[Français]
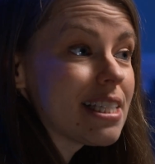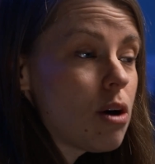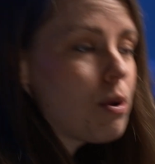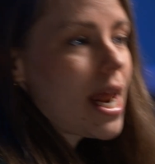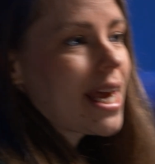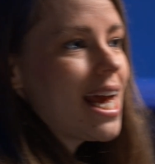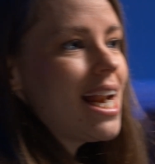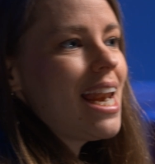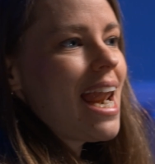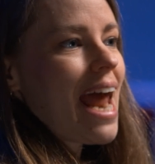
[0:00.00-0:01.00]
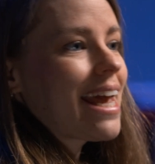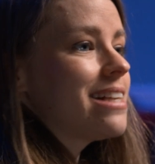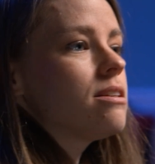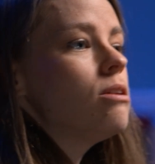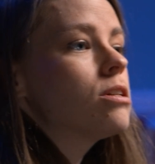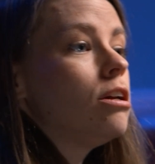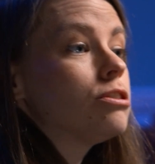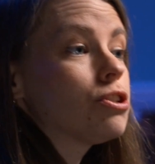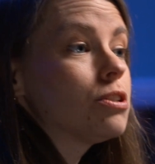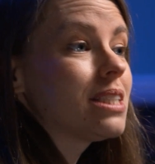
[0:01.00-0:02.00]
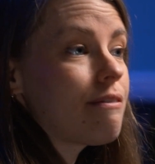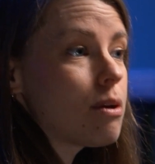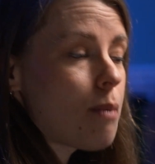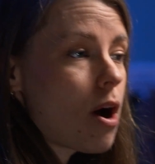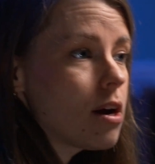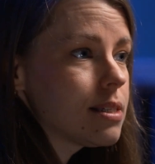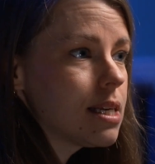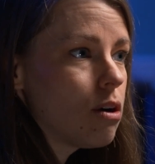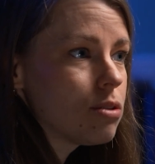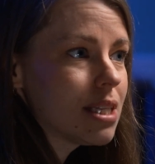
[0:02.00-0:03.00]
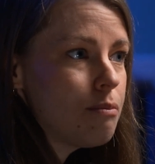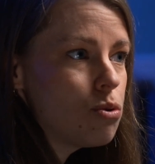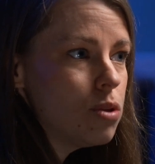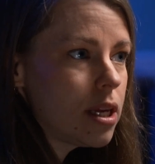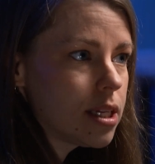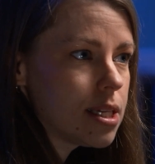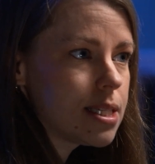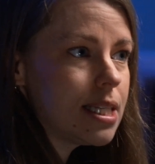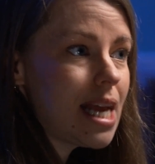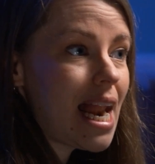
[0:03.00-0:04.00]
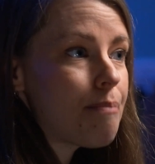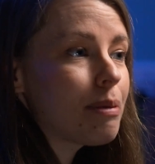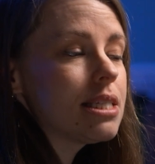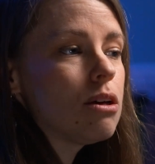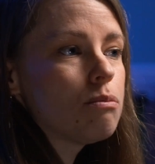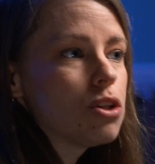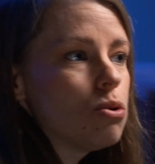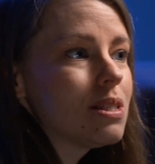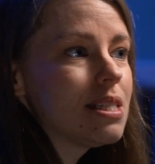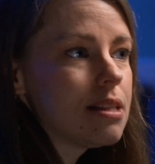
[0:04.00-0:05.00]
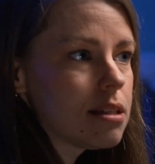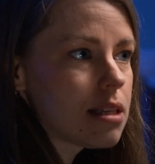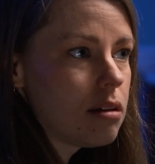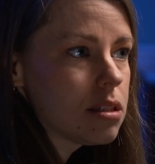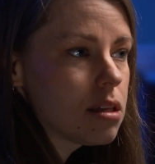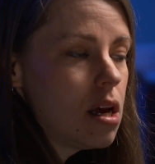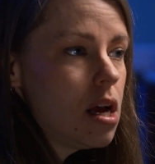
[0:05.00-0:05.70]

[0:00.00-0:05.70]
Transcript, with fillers: raison pour laquelle la cancel culture, ça fait peur, c'est qu'on tient beaucoup dans notre société à la présomption d'innocence.